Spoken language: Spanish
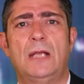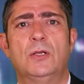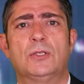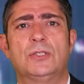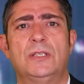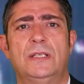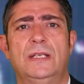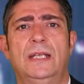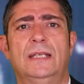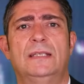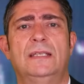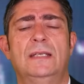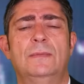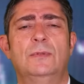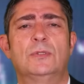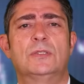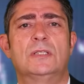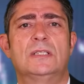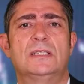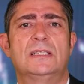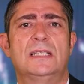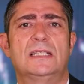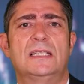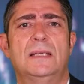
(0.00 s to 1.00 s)
los
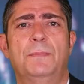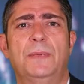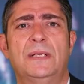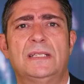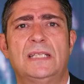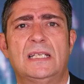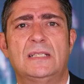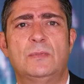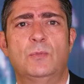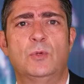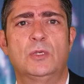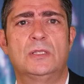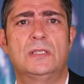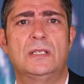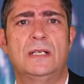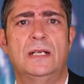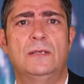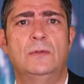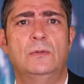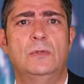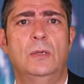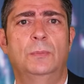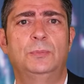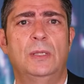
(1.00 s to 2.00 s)
directivos de estas empresas
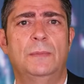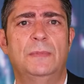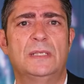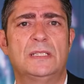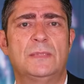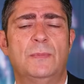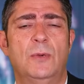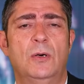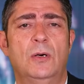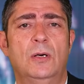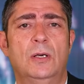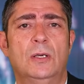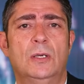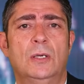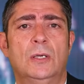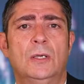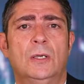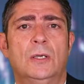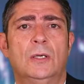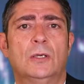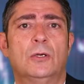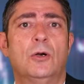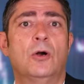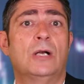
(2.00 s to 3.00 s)
muestran un optimismo
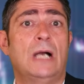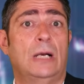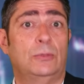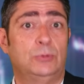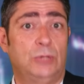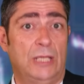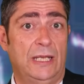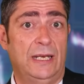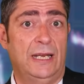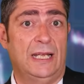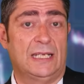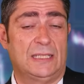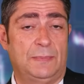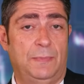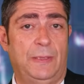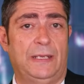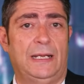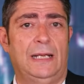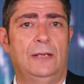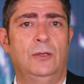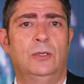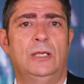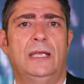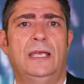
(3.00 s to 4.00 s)
con cautelas
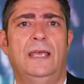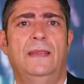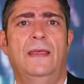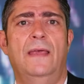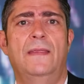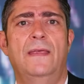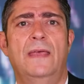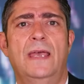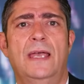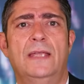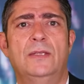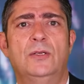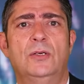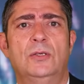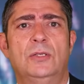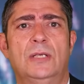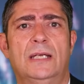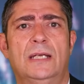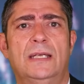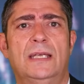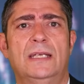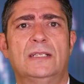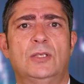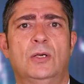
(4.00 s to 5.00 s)
para lo que queda de año,
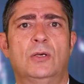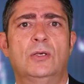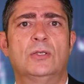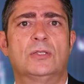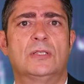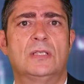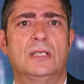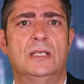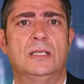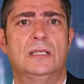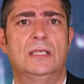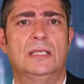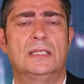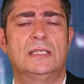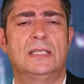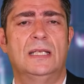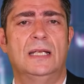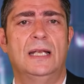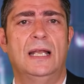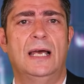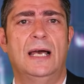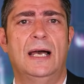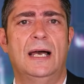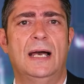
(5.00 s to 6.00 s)
ya que son conscientes
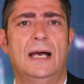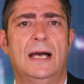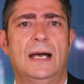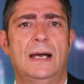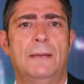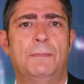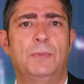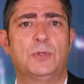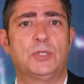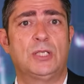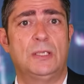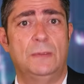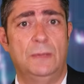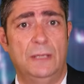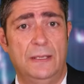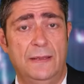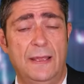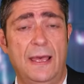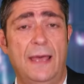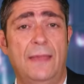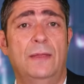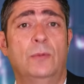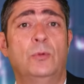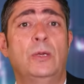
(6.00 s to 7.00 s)
de la
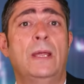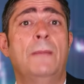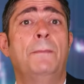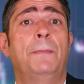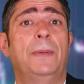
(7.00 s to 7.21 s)
posibilidad de un